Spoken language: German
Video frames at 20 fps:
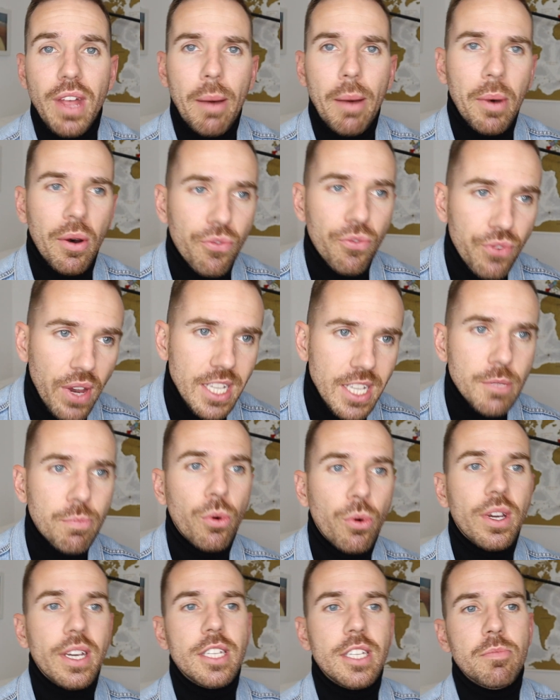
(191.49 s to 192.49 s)
aber
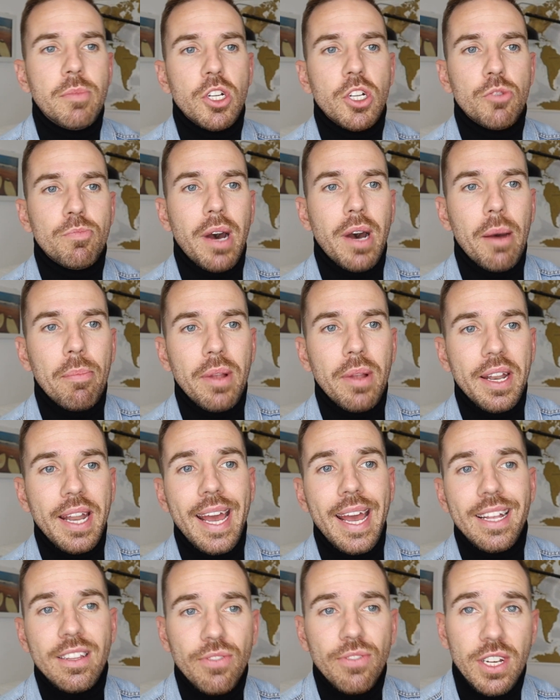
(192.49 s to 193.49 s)
Facebook ist mein Sparplan
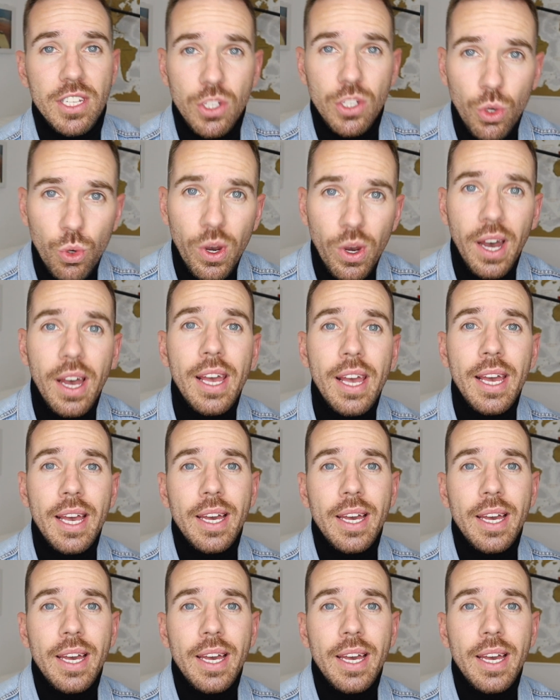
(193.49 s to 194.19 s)
etwas höher.